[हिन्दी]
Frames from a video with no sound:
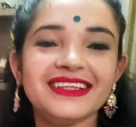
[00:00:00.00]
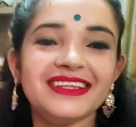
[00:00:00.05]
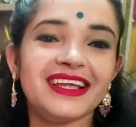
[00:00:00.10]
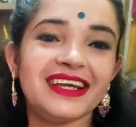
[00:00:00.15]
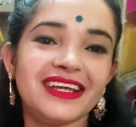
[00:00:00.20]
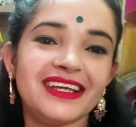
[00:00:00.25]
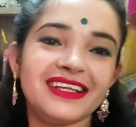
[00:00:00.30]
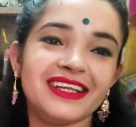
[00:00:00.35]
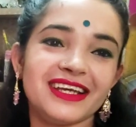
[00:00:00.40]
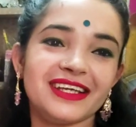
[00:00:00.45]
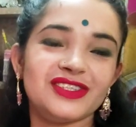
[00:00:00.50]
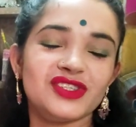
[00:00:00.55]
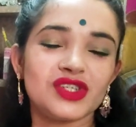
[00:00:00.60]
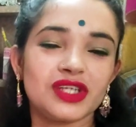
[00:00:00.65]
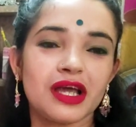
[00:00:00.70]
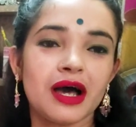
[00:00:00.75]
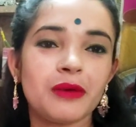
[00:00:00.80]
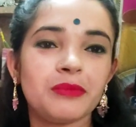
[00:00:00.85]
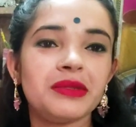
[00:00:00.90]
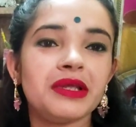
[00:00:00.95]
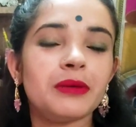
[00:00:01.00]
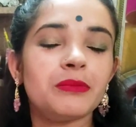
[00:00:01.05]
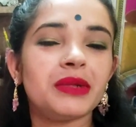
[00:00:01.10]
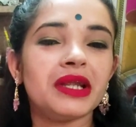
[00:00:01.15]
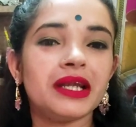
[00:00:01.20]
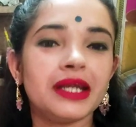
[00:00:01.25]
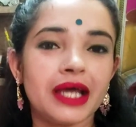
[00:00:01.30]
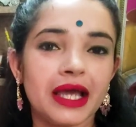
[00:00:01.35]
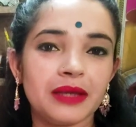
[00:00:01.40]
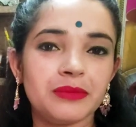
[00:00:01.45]
लेकिन नहीं जनाब ने
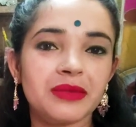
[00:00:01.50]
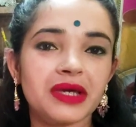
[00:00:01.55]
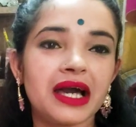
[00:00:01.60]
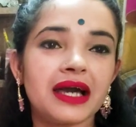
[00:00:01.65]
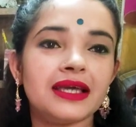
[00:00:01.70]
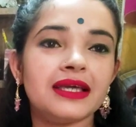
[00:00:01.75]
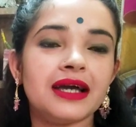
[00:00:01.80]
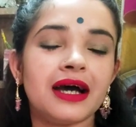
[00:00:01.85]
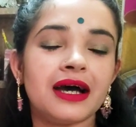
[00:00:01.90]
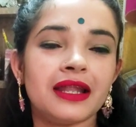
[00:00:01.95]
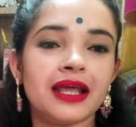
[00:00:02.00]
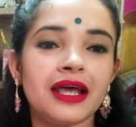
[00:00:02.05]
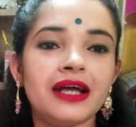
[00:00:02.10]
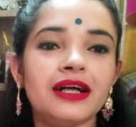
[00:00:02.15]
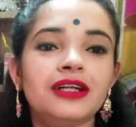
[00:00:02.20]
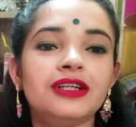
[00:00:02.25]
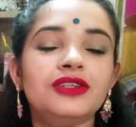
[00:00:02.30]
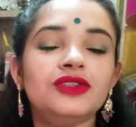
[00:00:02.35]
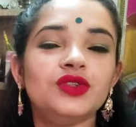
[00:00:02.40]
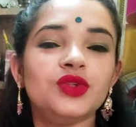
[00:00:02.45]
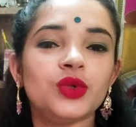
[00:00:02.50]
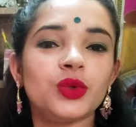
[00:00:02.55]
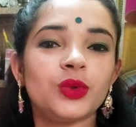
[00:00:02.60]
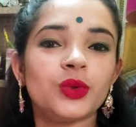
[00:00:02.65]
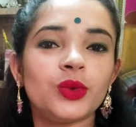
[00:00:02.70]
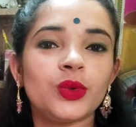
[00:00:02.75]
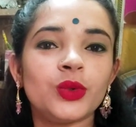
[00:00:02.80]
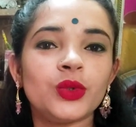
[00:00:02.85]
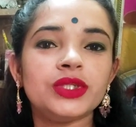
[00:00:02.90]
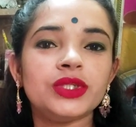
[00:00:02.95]
अपने टाइम का ही आना है तो
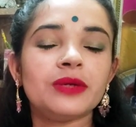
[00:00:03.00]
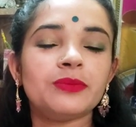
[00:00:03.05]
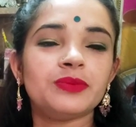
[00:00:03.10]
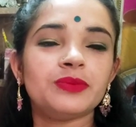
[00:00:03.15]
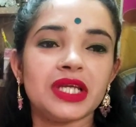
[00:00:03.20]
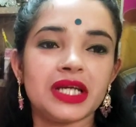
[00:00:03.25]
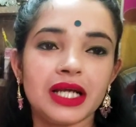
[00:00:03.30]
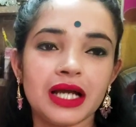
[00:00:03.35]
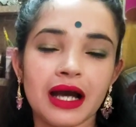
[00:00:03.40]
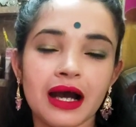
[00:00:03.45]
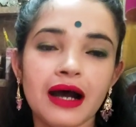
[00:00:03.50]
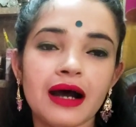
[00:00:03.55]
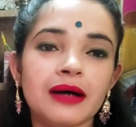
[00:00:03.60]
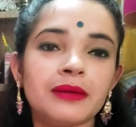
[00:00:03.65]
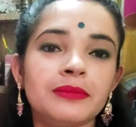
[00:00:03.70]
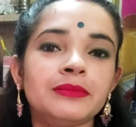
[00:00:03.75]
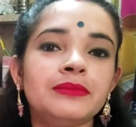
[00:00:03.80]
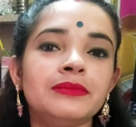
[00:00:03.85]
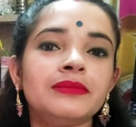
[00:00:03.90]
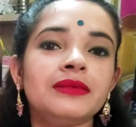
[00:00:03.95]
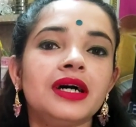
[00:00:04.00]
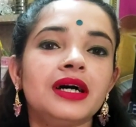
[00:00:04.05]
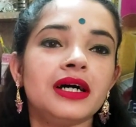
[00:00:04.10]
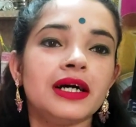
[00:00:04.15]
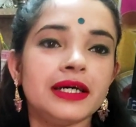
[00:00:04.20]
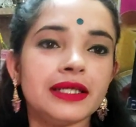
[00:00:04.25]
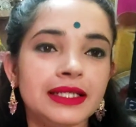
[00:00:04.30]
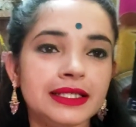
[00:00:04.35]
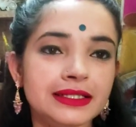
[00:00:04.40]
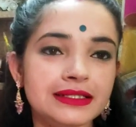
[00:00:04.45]
तब तक हम
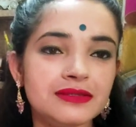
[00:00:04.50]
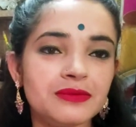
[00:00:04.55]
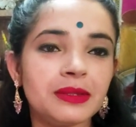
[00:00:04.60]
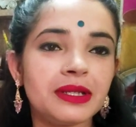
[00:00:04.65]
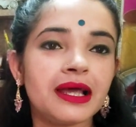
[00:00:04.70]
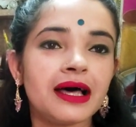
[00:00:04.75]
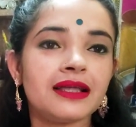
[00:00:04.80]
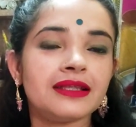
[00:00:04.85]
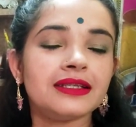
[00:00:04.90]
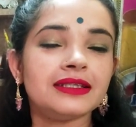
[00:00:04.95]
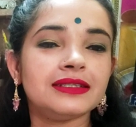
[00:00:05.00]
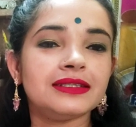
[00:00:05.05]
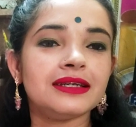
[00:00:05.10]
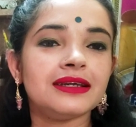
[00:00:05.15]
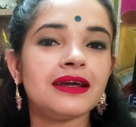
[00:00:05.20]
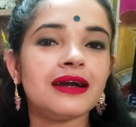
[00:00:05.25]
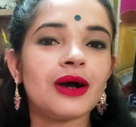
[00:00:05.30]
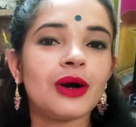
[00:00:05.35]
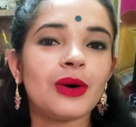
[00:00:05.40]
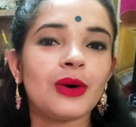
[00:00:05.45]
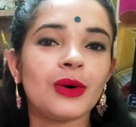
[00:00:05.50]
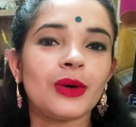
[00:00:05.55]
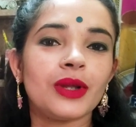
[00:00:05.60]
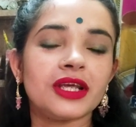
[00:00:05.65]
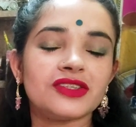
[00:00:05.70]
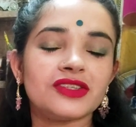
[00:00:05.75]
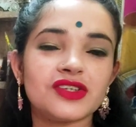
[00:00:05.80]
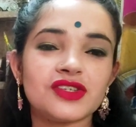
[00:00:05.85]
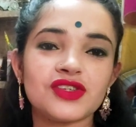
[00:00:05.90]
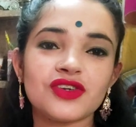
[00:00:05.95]
रील्स बना लेते हैं और
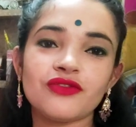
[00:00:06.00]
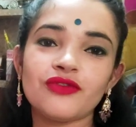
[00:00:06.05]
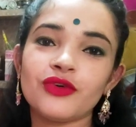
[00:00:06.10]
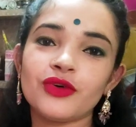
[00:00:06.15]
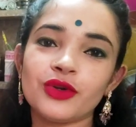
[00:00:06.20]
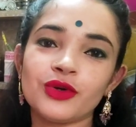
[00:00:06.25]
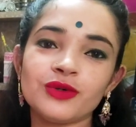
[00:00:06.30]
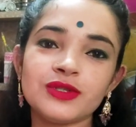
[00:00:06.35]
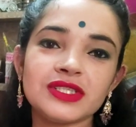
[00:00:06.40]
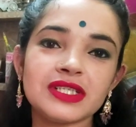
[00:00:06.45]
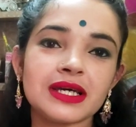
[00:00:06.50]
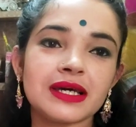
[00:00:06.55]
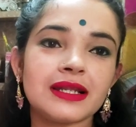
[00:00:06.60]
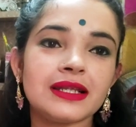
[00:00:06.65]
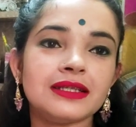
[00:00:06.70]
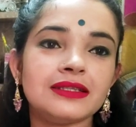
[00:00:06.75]
अच्छे अच्छे फोटोज कर